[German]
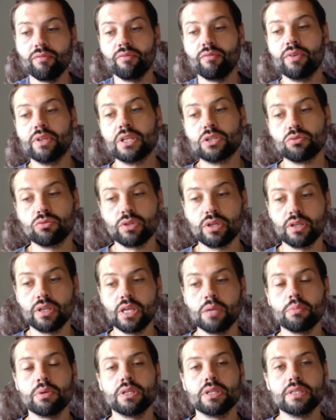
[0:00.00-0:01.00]
wird das
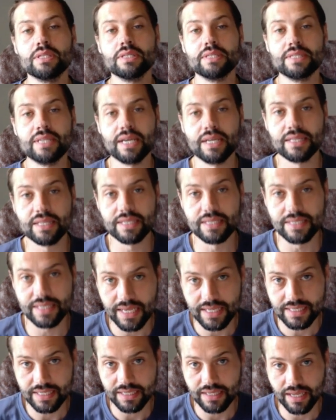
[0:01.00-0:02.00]
Unternehmen seit
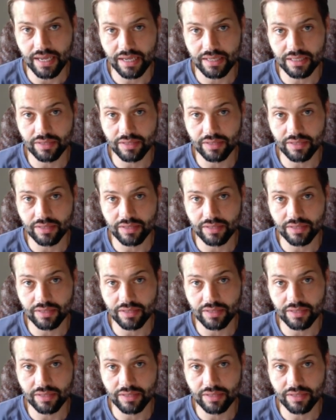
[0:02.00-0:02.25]
16 Jahren